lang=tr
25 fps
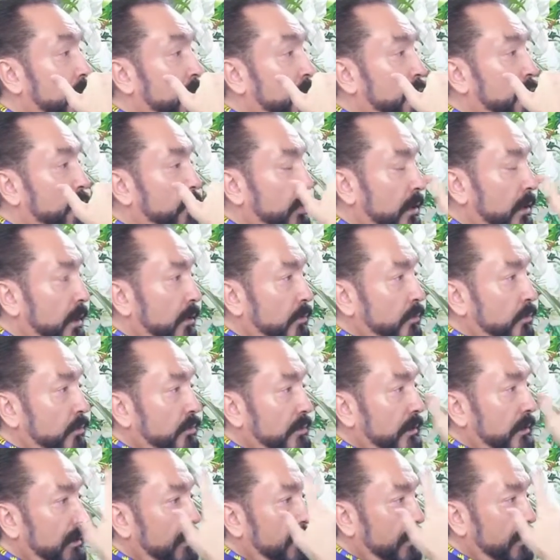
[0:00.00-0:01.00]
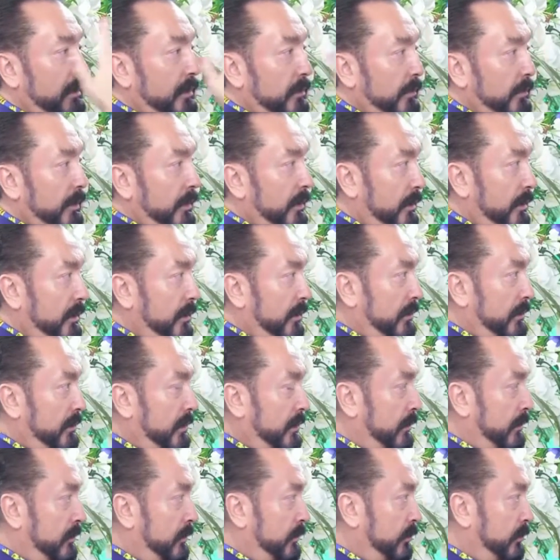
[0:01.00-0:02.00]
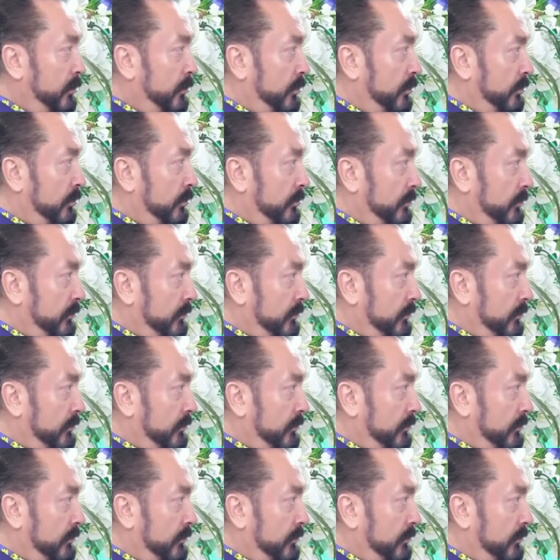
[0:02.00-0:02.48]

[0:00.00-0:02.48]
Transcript: Kur'an mucizeleri, iman hakikatleri anlatıyorsun.